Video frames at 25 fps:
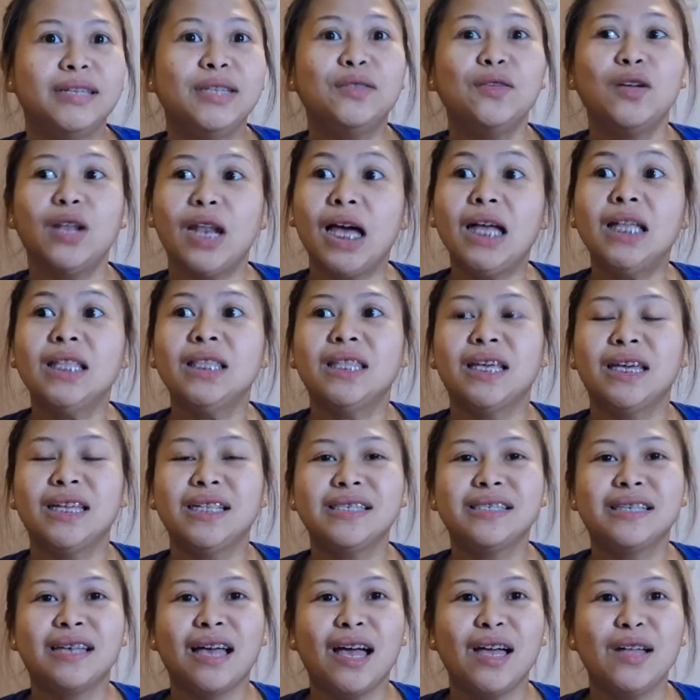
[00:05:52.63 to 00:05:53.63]
Dito lang
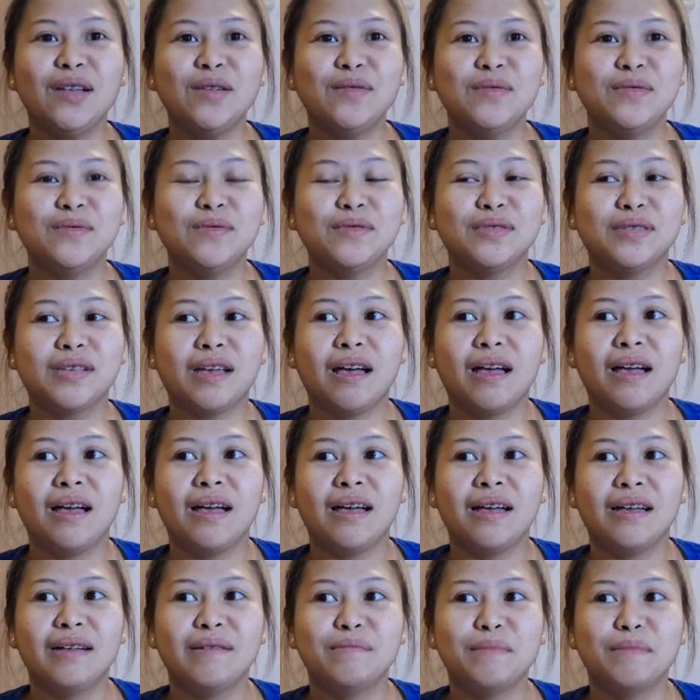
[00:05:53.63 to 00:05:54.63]
din sa ano,
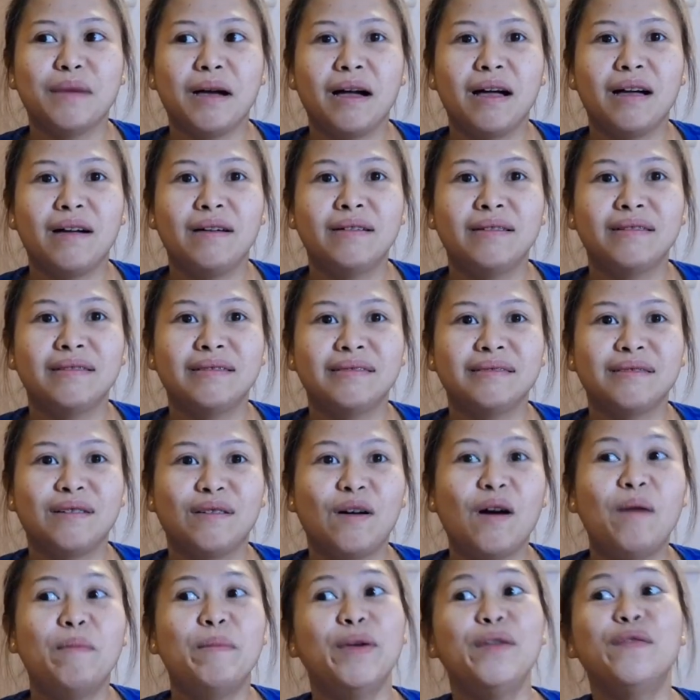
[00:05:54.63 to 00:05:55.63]
sa mga
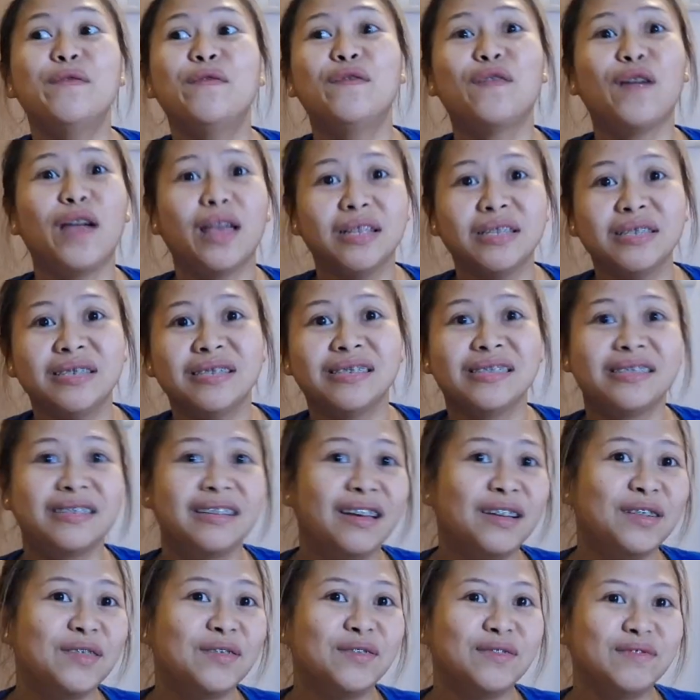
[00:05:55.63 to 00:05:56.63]
common friends,
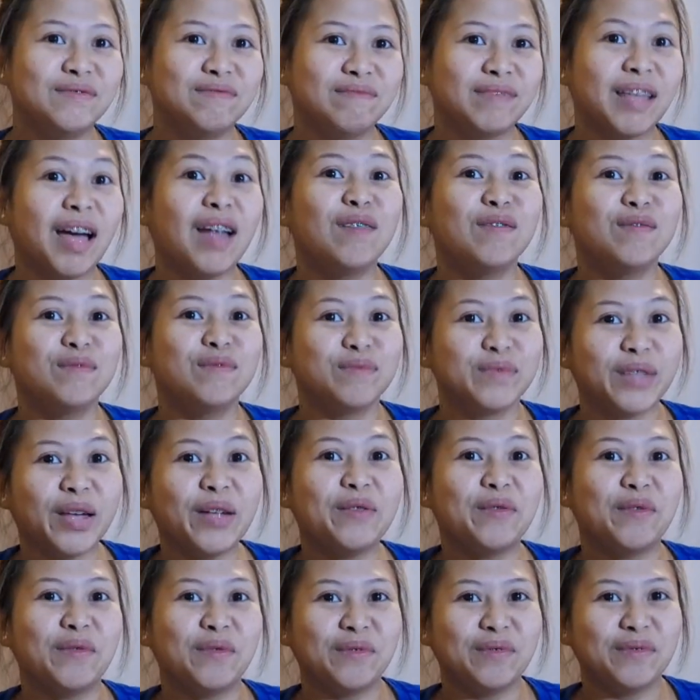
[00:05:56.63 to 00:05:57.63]
ganun, mm-hmm.
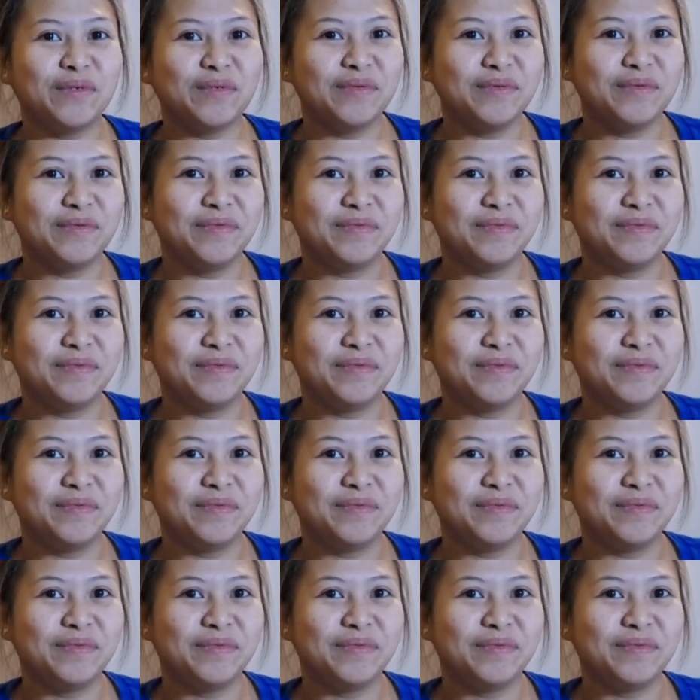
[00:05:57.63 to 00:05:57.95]
tanong-tanong.